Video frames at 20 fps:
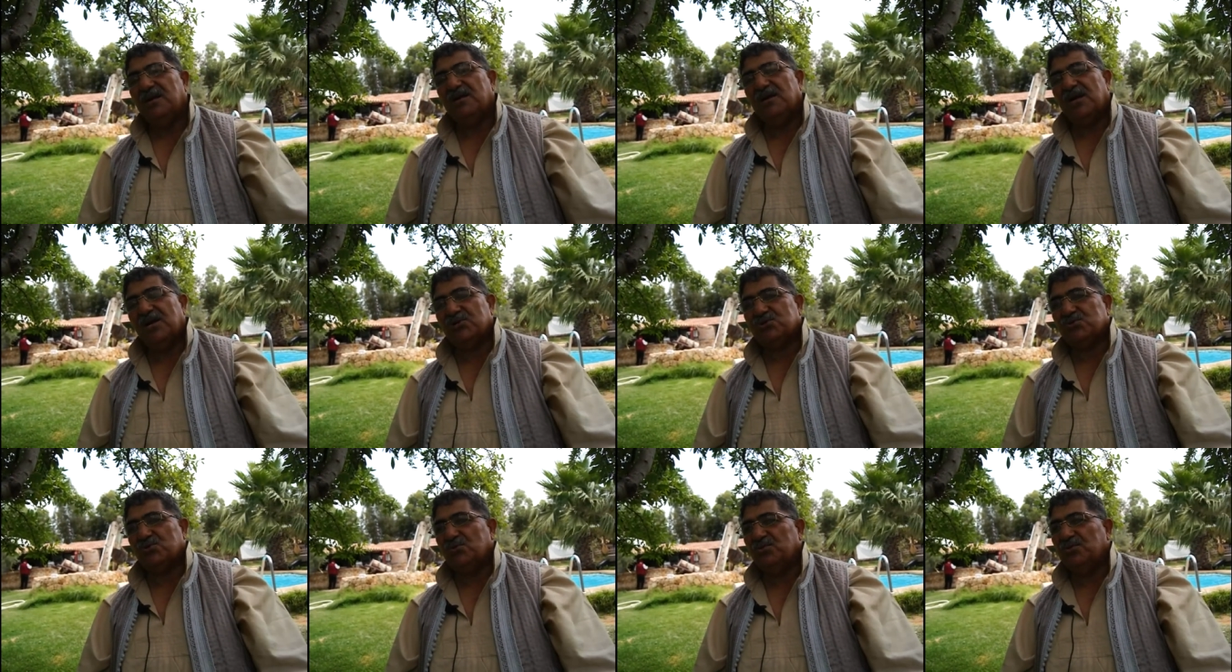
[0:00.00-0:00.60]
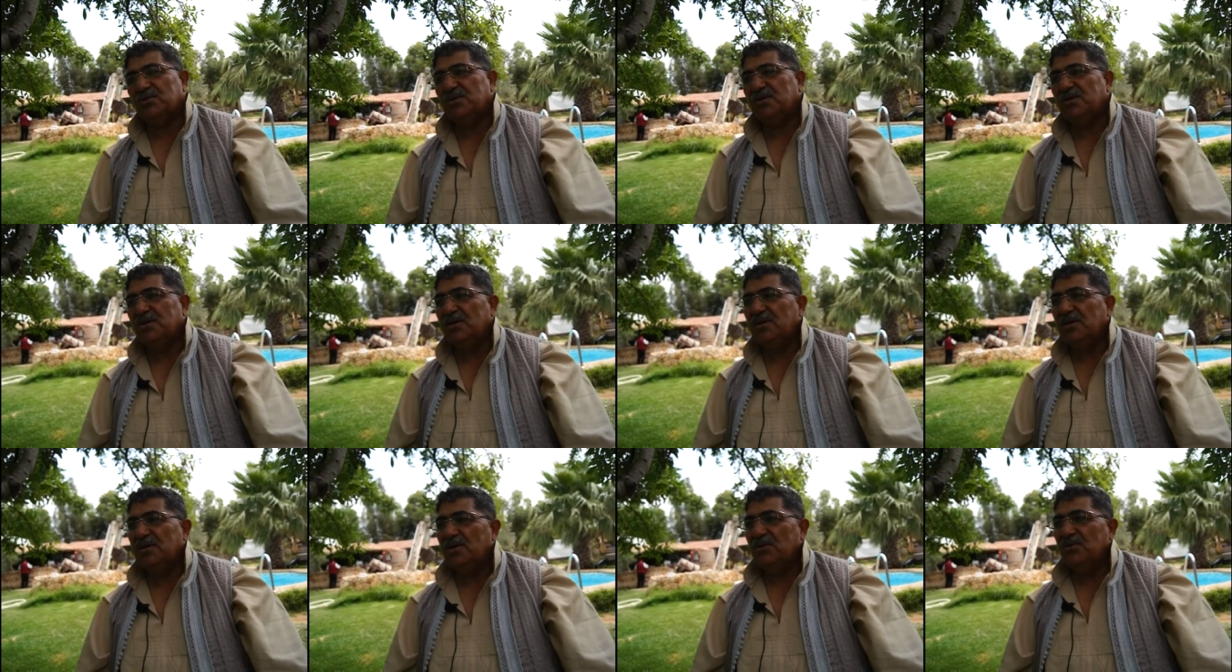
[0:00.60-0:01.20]
نرجعوا
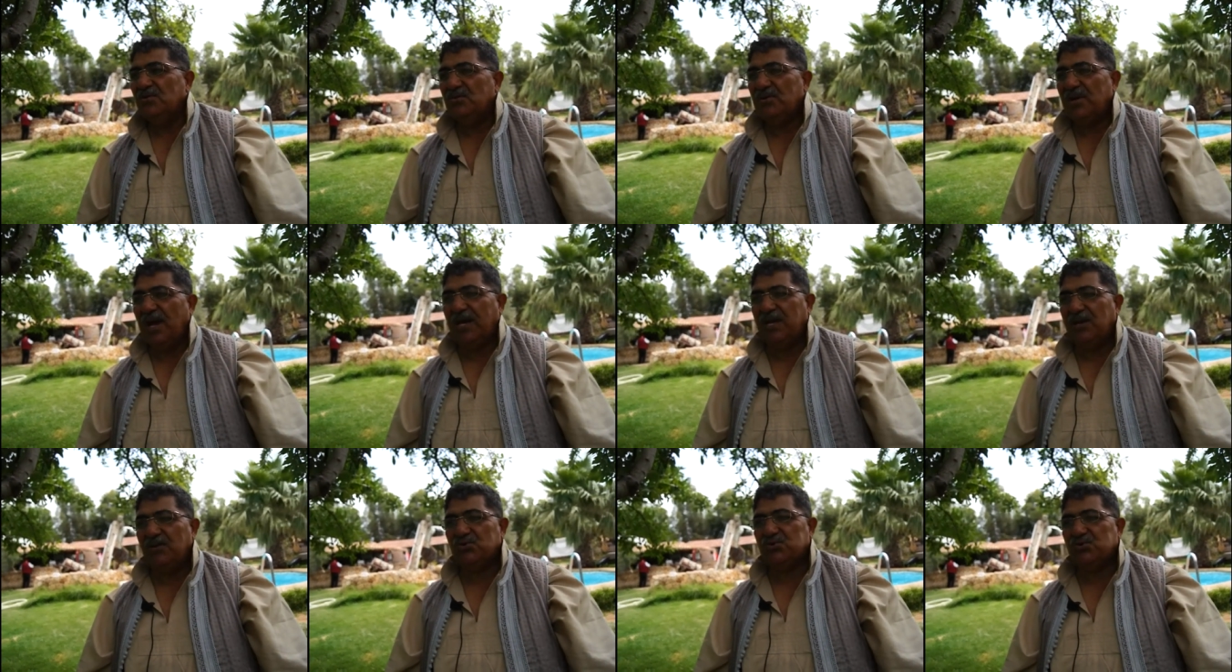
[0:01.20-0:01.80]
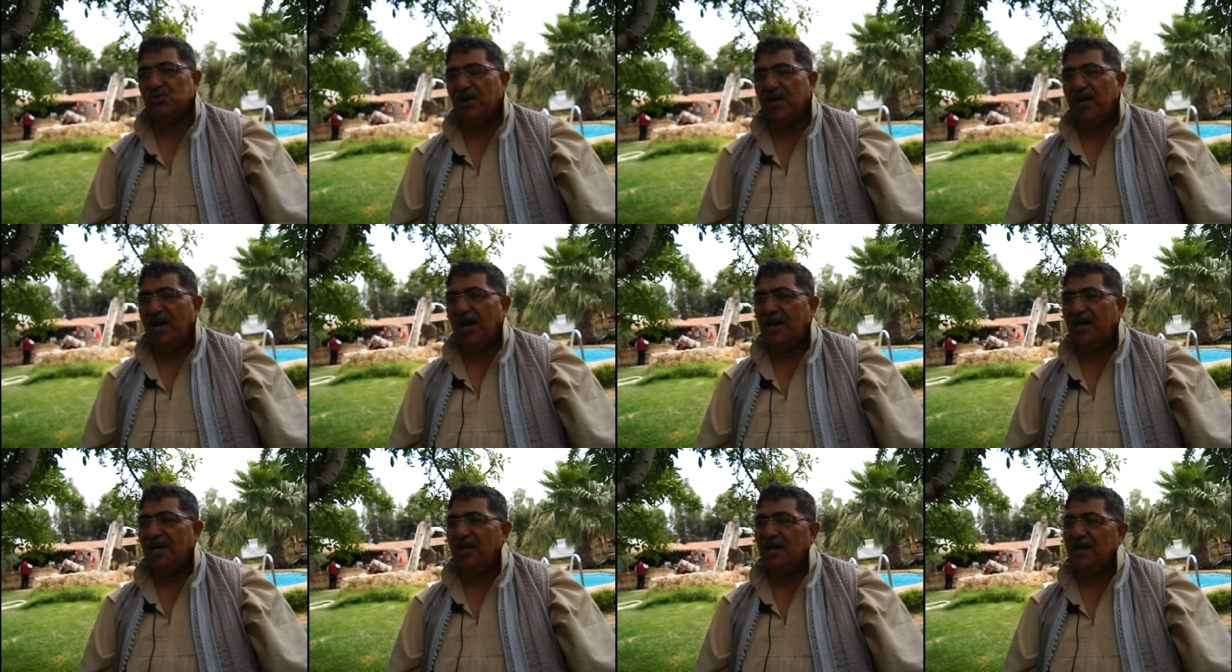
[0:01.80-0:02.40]
ونحكيو شوية
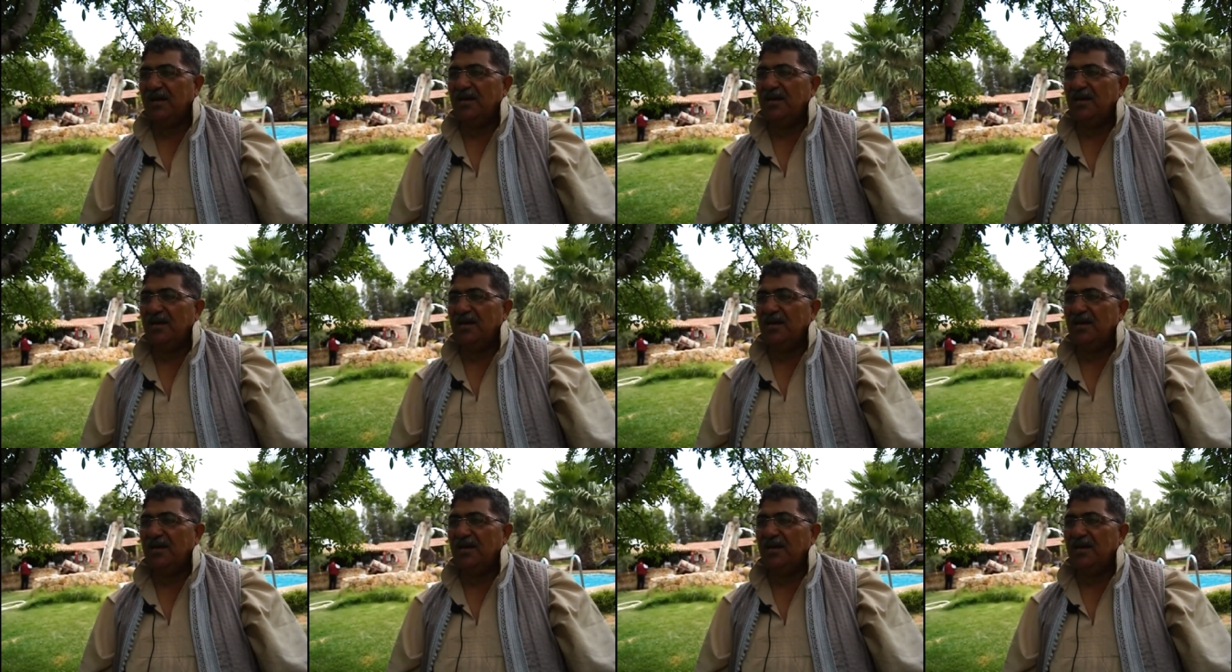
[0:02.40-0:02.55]
على